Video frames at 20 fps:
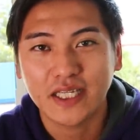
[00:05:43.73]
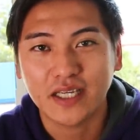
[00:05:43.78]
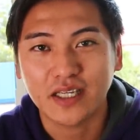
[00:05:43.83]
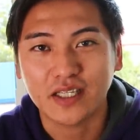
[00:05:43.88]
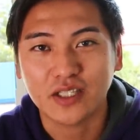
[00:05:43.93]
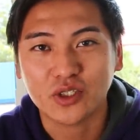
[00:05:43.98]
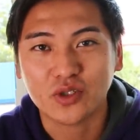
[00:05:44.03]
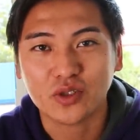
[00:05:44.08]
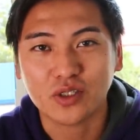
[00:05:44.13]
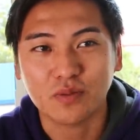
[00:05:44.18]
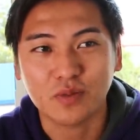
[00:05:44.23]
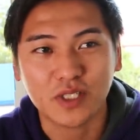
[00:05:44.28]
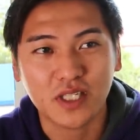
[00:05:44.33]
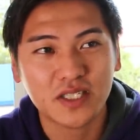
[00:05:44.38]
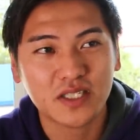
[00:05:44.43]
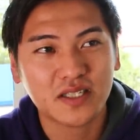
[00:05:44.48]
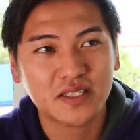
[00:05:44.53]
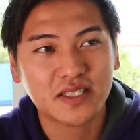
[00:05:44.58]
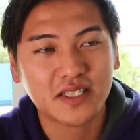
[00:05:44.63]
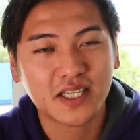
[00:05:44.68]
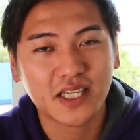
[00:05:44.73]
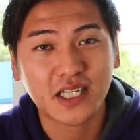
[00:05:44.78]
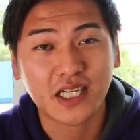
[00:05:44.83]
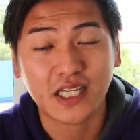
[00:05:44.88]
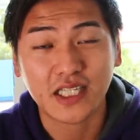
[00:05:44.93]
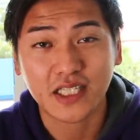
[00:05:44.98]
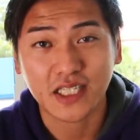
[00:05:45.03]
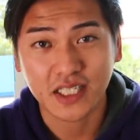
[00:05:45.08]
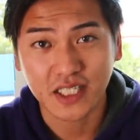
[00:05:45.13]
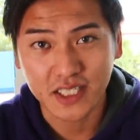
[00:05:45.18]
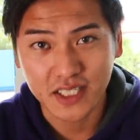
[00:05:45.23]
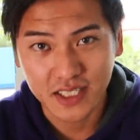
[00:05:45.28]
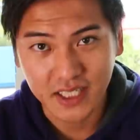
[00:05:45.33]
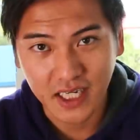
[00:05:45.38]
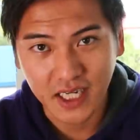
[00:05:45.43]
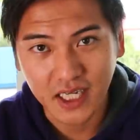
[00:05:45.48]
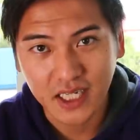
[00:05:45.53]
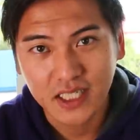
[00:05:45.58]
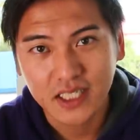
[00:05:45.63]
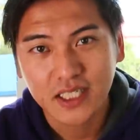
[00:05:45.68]
えー、視聴者も全然つかなかったんです
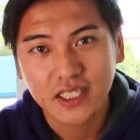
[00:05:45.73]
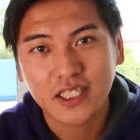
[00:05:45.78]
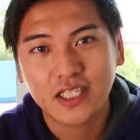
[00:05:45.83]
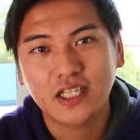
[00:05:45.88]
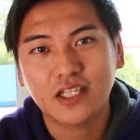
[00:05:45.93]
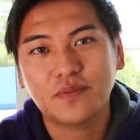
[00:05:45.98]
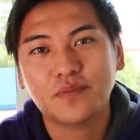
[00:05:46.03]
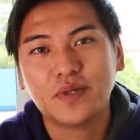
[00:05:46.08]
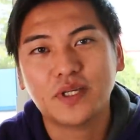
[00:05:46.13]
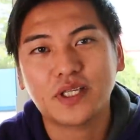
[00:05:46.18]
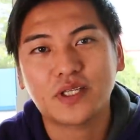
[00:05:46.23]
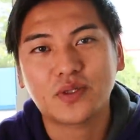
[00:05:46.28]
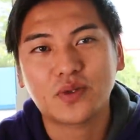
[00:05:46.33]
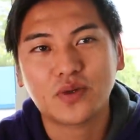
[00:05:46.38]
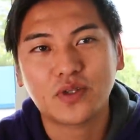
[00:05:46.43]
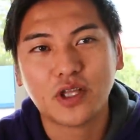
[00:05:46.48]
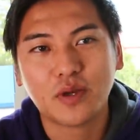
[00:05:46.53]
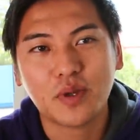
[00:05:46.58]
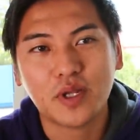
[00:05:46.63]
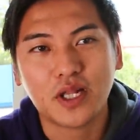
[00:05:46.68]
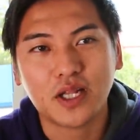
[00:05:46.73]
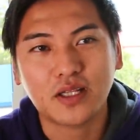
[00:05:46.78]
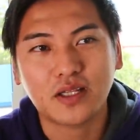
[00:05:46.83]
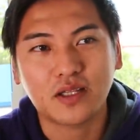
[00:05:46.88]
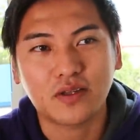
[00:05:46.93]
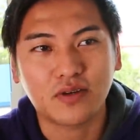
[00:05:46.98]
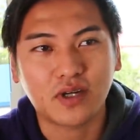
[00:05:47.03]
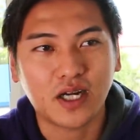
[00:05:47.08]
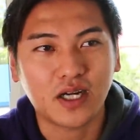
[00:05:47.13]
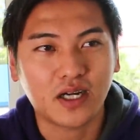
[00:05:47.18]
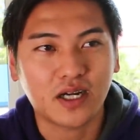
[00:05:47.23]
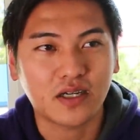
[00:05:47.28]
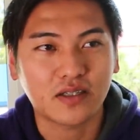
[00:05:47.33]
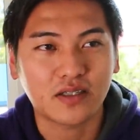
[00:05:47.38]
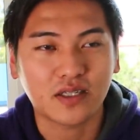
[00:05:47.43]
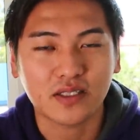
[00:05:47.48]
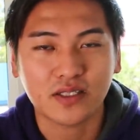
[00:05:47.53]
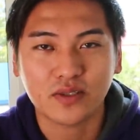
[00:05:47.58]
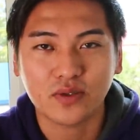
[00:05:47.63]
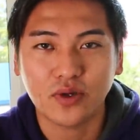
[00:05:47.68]
が、やっぱり人のためになってる感
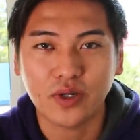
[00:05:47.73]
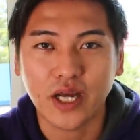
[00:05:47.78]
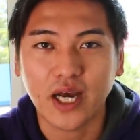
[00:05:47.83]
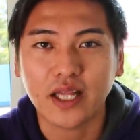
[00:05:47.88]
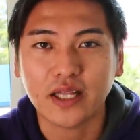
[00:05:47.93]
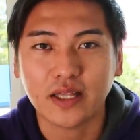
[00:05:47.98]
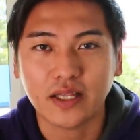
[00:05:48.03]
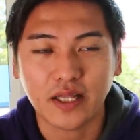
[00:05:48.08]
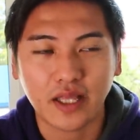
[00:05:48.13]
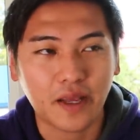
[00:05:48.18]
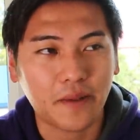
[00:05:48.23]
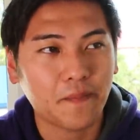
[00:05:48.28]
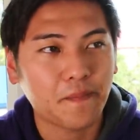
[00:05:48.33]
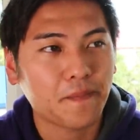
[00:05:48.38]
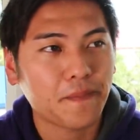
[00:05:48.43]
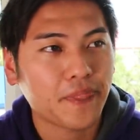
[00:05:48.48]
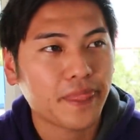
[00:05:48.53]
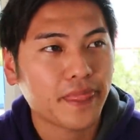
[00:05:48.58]
覚がすごいあって、